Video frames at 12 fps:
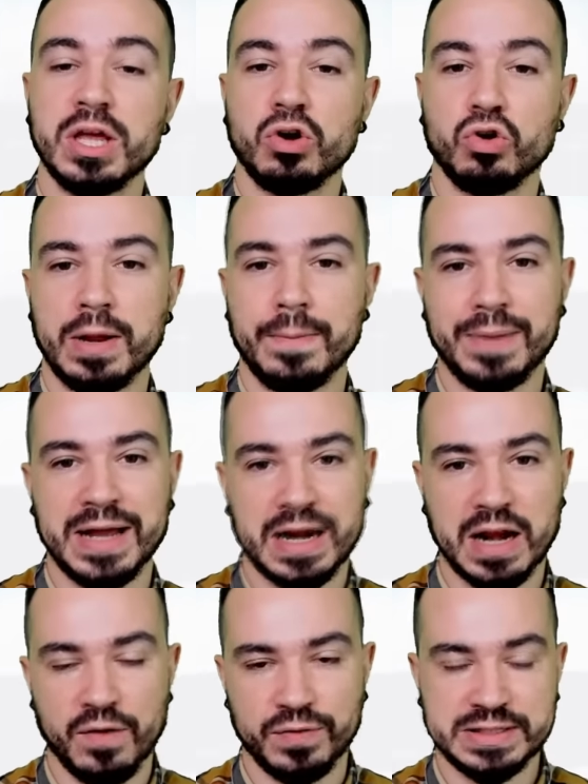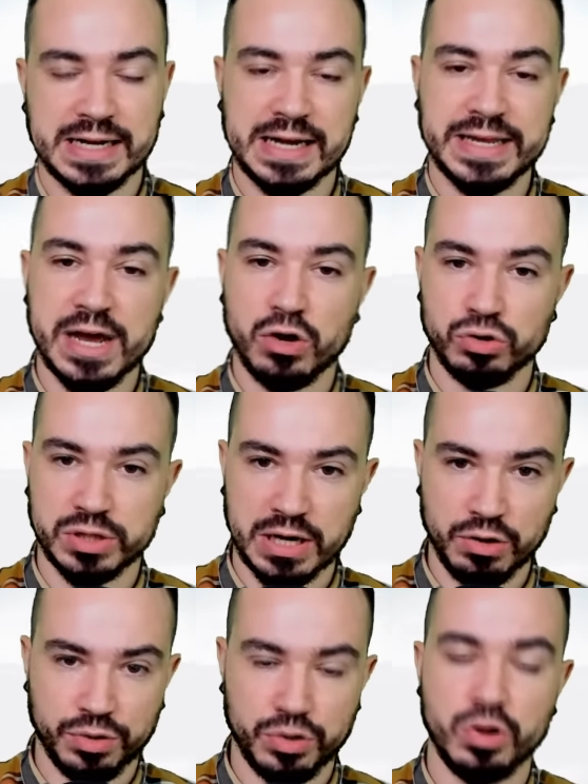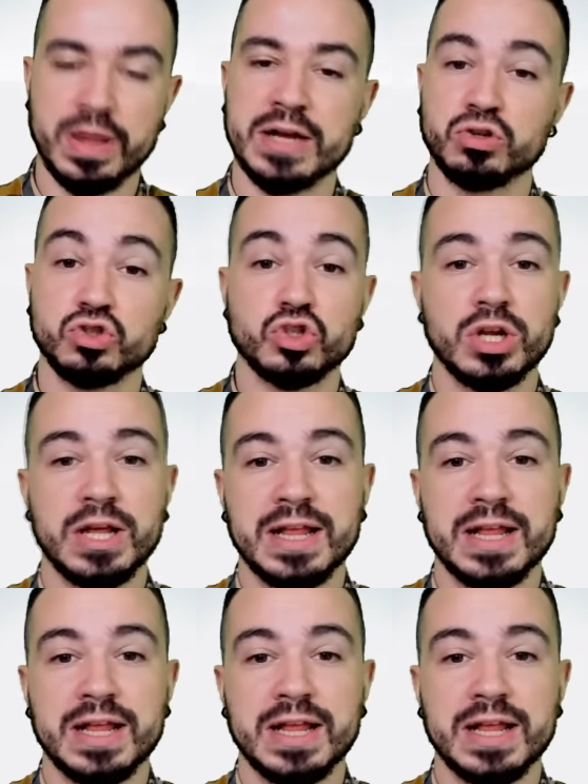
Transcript: con emplear la fiscalía contra los ciudadanos.